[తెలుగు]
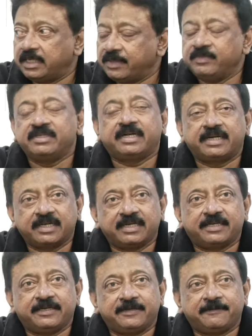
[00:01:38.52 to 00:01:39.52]
ఎనిమిది
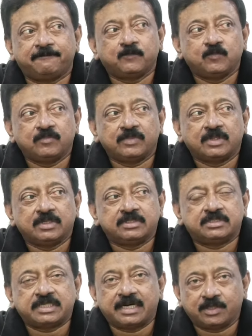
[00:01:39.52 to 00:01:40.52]
గంటలకి
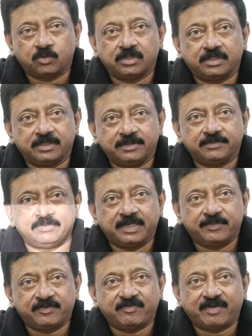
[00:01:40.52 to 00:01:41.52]
స్టార్ట్ అవుతుంది
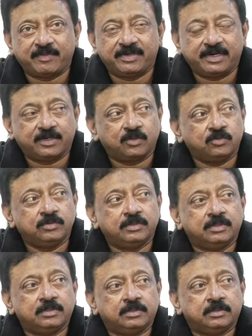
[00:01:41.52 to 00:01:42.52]
ఏపీ ఫైబర్ నెట్లో
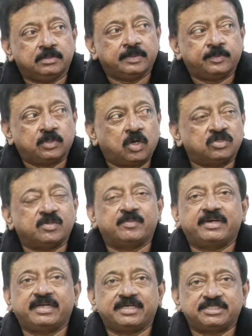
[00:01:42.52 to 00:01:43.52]
ఇప్పుడు
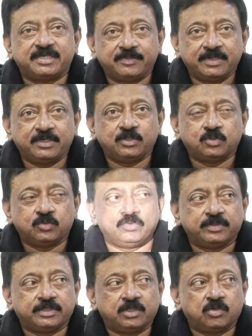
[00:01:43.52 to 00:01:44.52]
గౌతమ్ రెడ్డి గారు చెప్పినట్టు
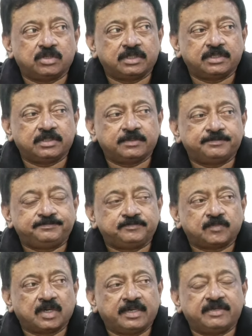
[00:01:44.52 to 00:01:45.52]
ఇది ఒక
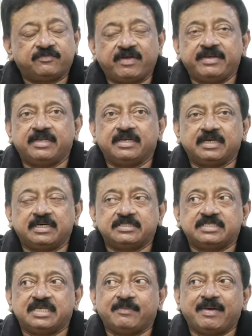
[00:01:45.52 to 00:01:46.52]
అంటే ఫైనల్గా
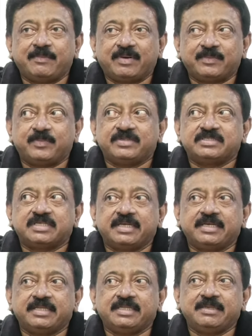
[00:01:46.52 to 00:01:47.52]
సినిమా పర్పస్
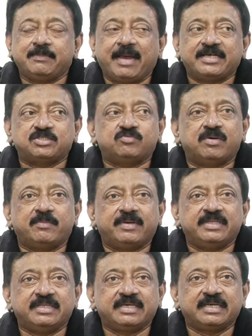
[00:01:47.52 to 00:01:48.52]
అనేది మ్యాక్సిమం
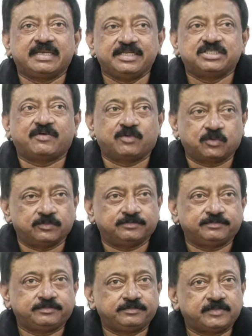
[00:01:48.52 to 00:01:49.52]
మందికి రీచ్ అవటం
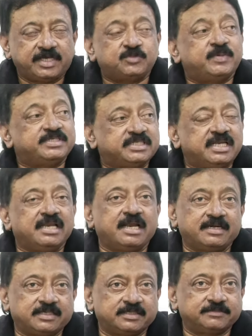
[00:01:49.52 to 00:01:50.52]
ఎస్పెషల్లీ
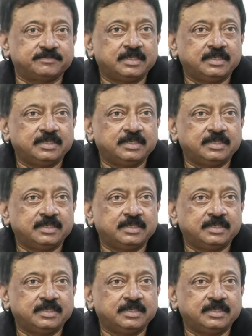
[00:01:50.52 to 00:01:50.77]
ఎలాంటివి